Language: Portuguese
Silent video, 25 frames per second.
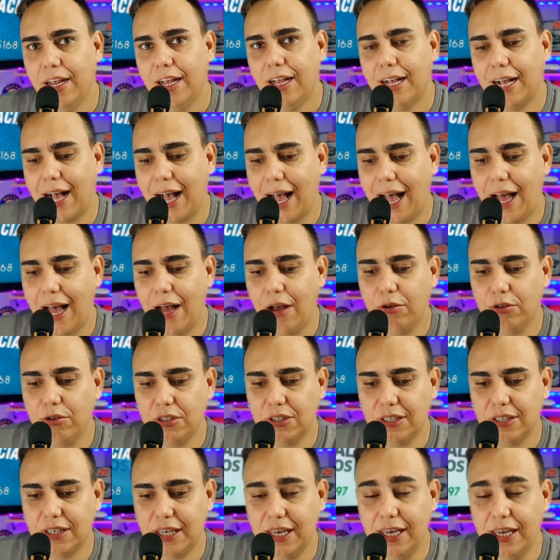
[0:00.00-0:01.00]

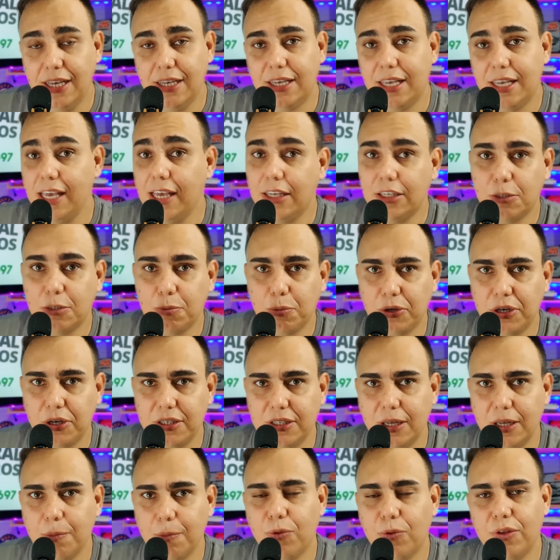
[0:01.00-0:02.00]
Carros que Kicks, por
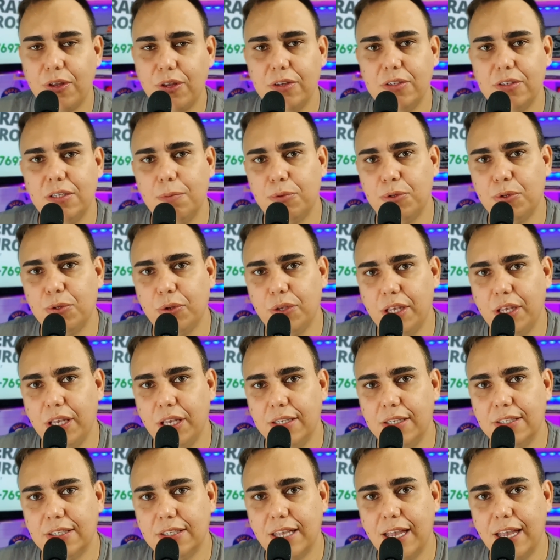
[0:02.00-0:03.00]
exemplo, vou dar um exemplo do
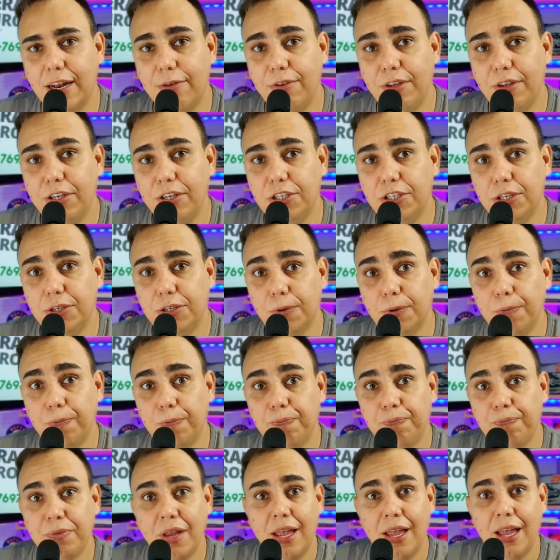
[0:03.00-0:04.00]
Kicks, que era vendido
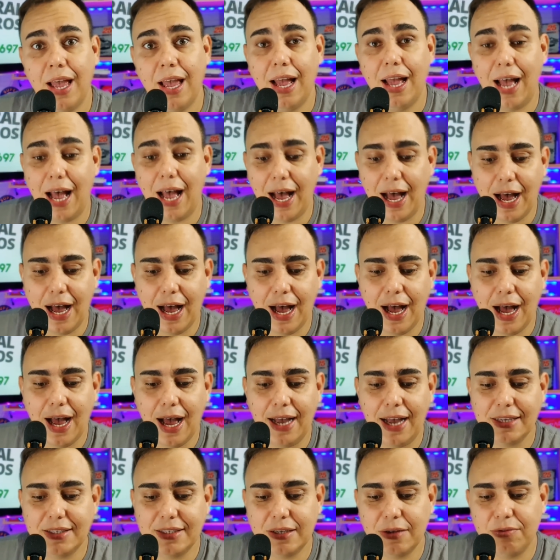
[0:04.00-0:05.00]
a, a
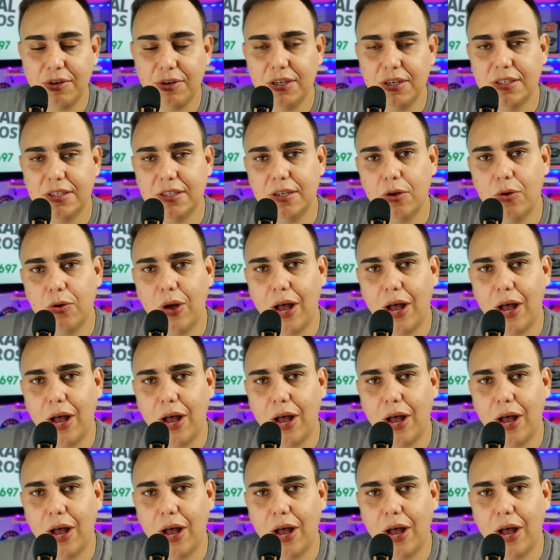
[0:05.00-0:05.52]
essa versão